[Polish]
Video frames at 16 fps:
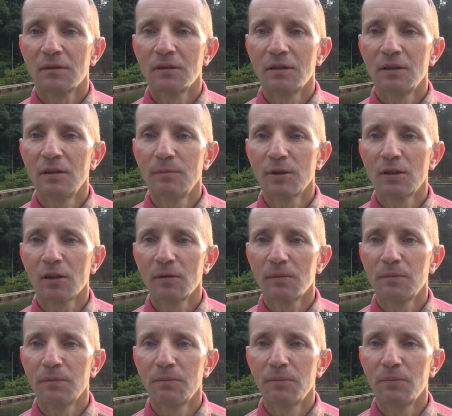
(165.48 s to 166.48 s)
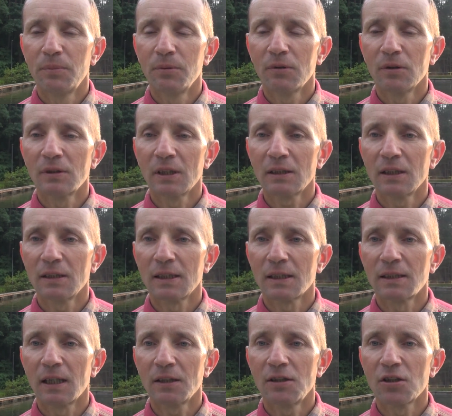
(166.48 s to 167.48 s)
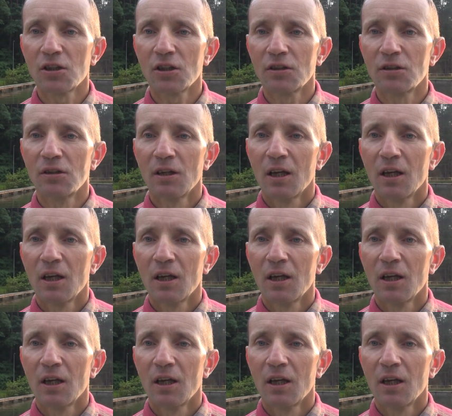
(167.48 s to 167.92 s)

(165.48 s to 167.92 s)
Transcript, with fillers: gdyby to było na tej zasadzie, że